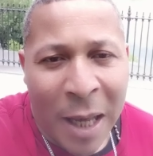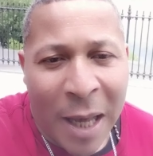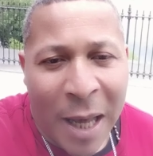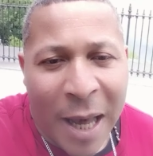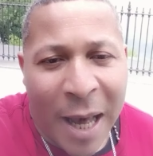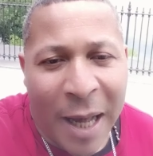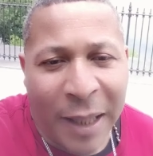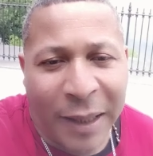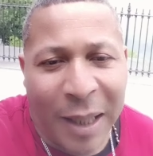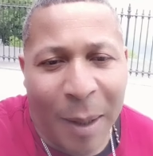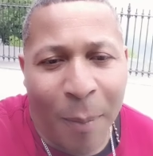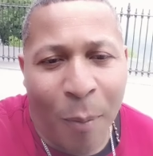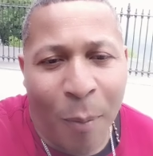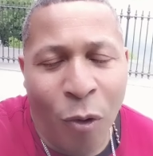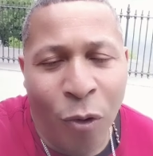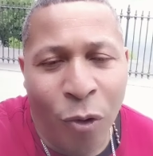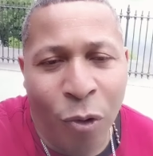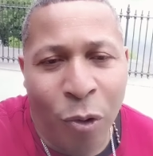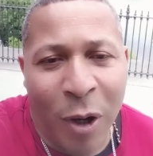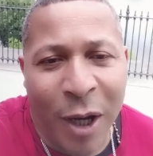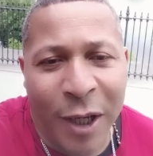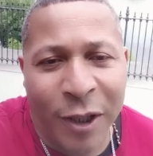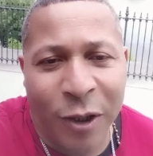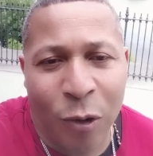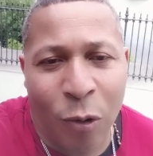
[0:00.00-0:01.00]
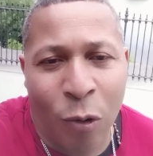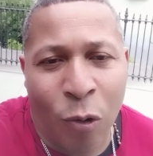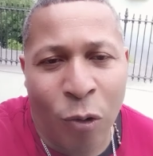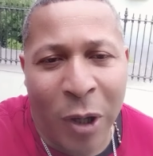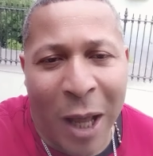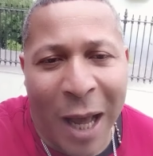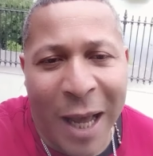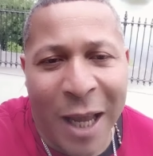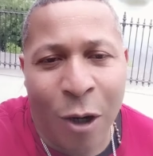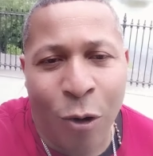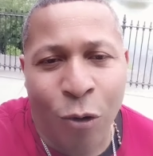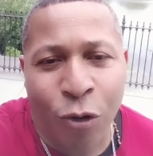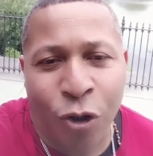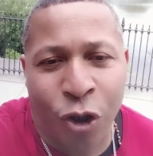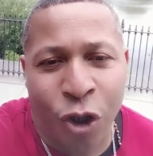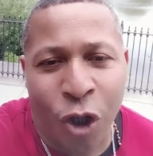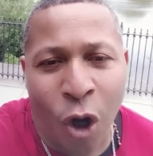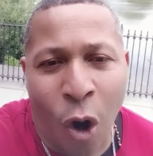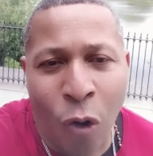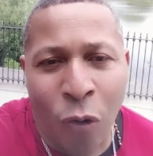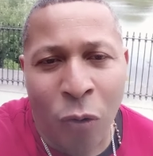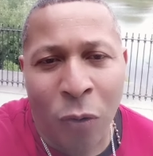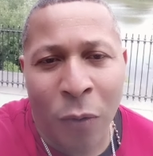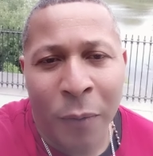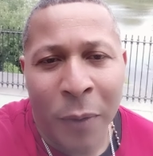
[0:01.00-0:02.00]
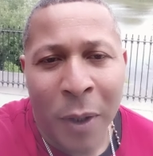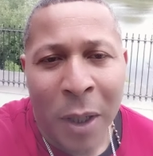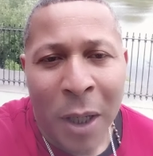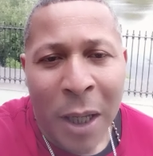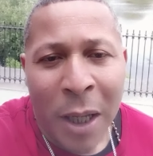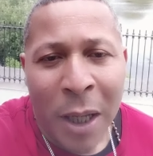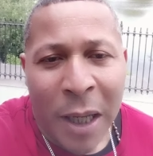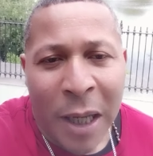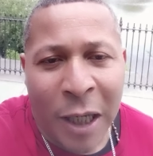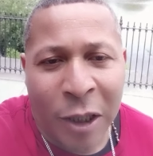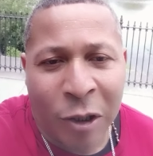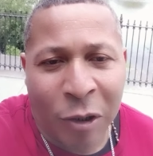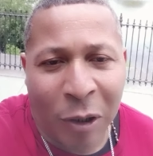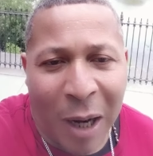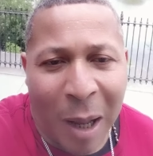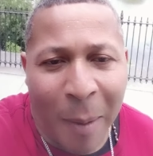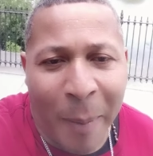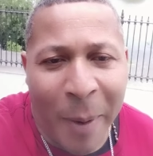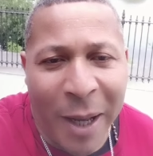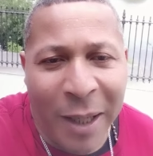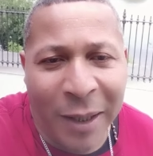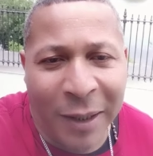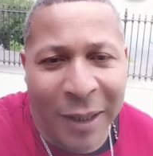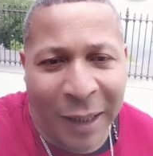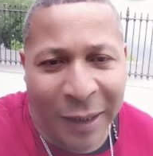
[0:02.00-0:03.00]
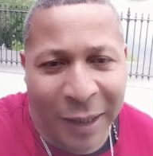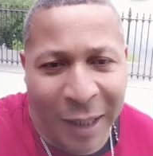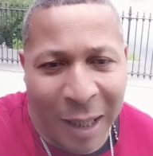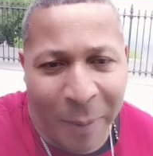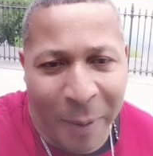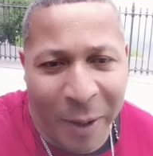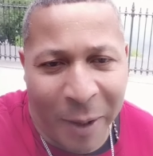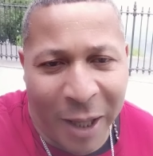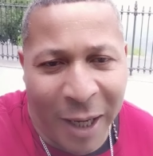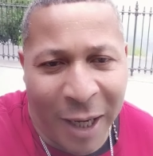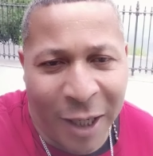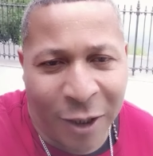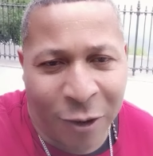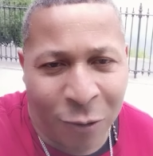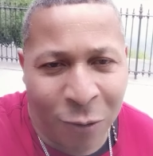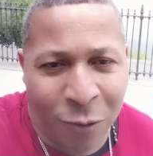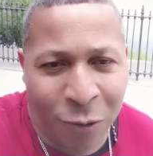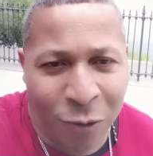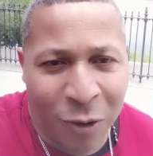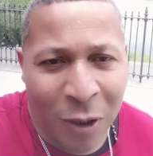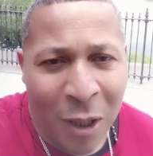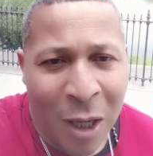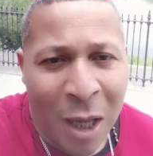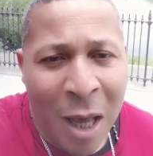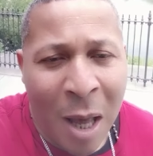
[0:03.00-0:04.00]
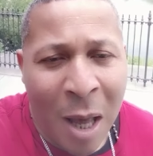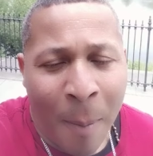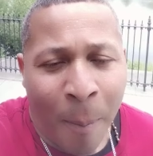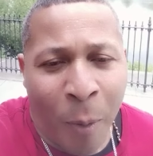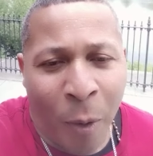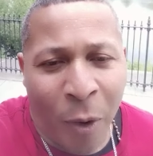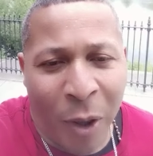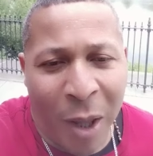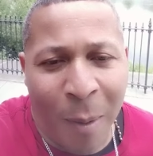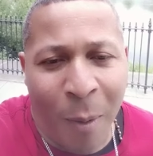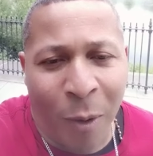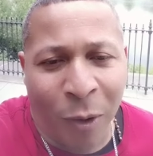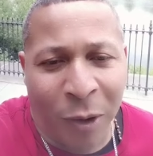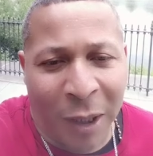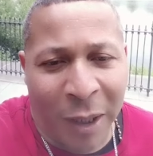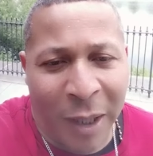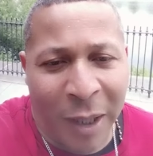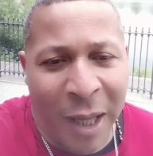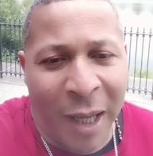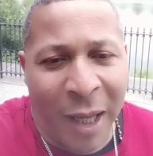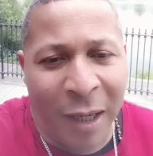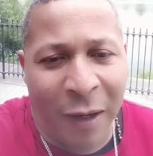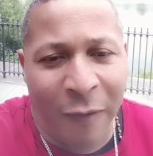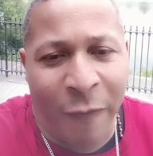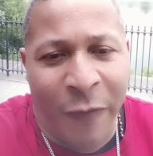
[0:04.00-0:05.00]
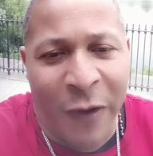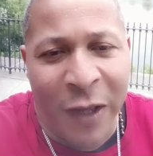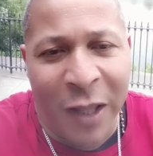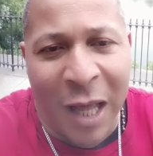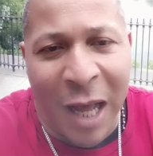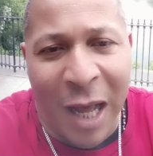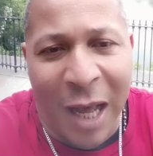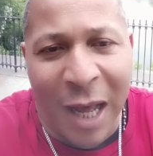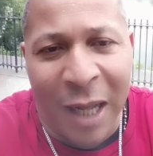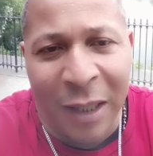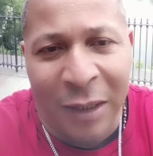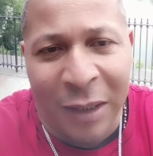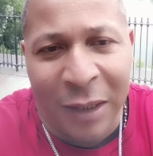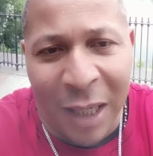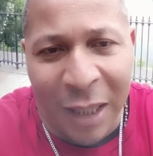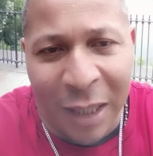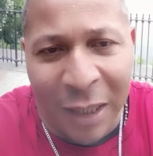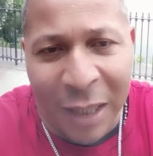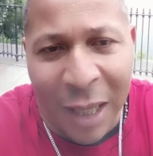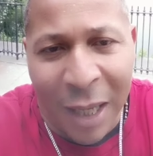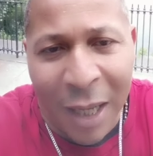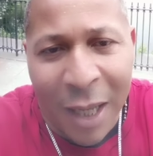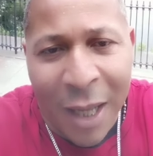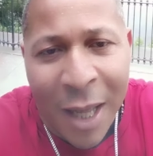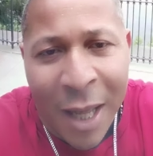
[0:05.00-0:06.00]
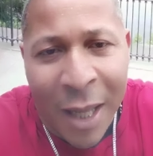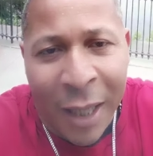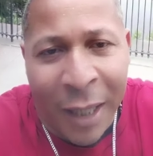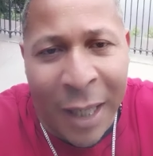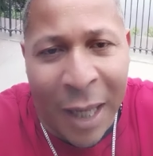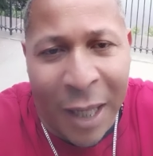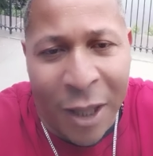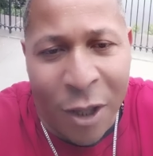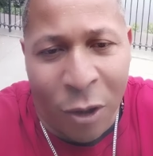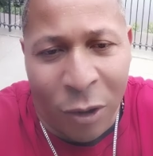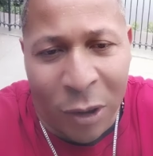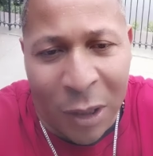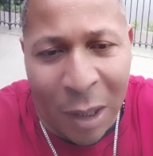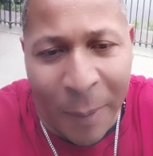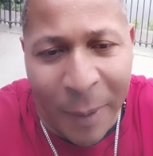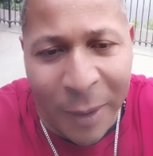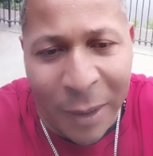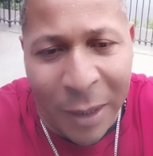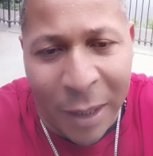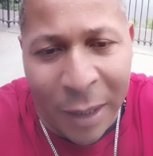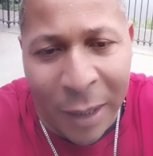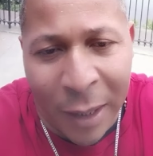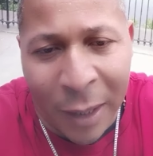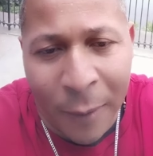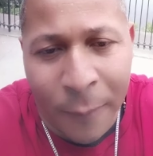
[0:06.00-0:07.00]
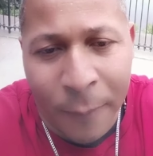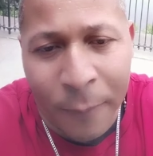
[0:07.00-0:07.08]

Este mundo es una ilusión y solamente a través de Jesús podemos tener vida eterna. Que Dios te bendiga.